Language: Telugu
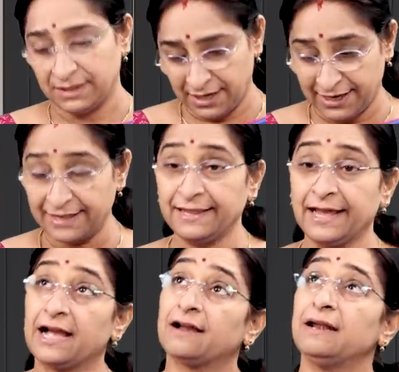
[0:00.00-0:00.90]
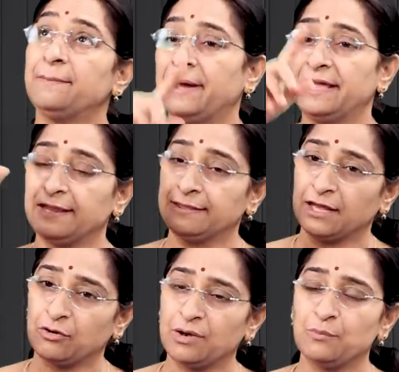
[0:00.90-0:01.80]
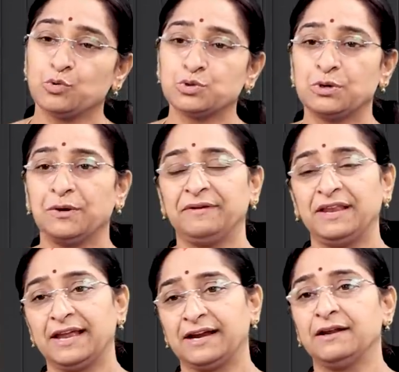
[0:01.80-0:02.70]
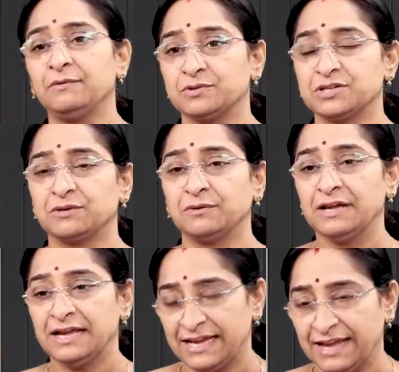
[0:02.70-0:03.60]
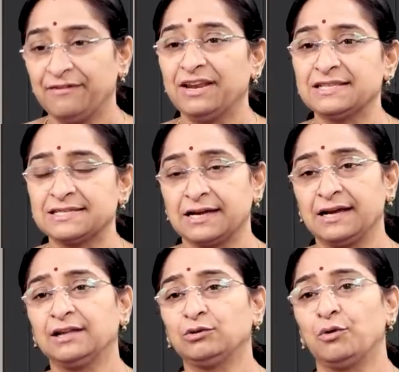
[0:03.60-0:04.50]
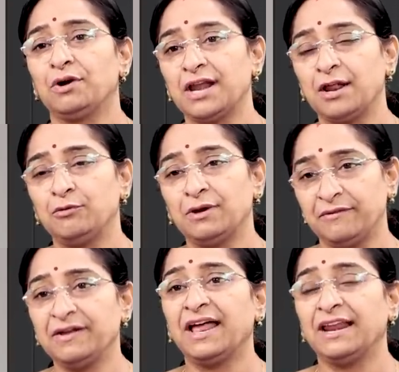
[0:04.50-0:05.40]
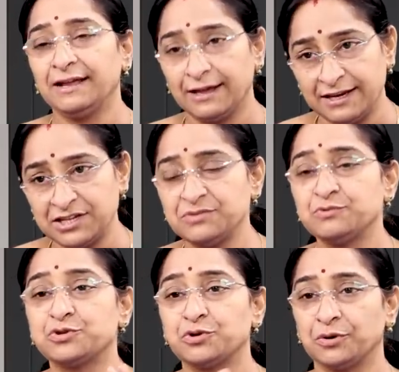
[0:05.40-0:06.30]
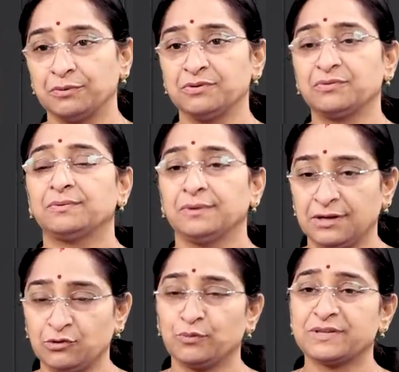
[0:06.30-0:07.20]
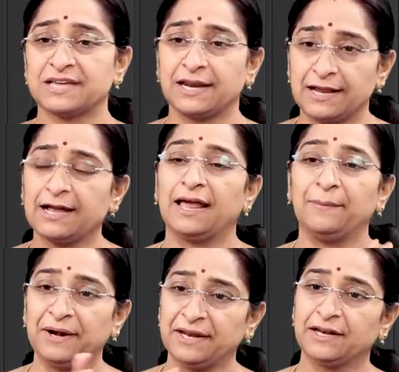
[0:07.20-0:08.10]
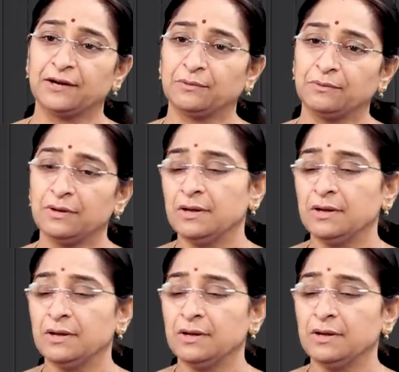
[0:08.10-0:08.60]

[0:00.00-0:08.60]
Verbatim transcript: ఈ కిందే కాకుండా అంతా కూడా బూజులు అవి లేకుండా ఉంచడం ఏవైనా చక్కగా తోరణాలు అవి అలంకరించి ఉంచుకోవటం అంటే శుభస్కరంగా కనపడేటట్టు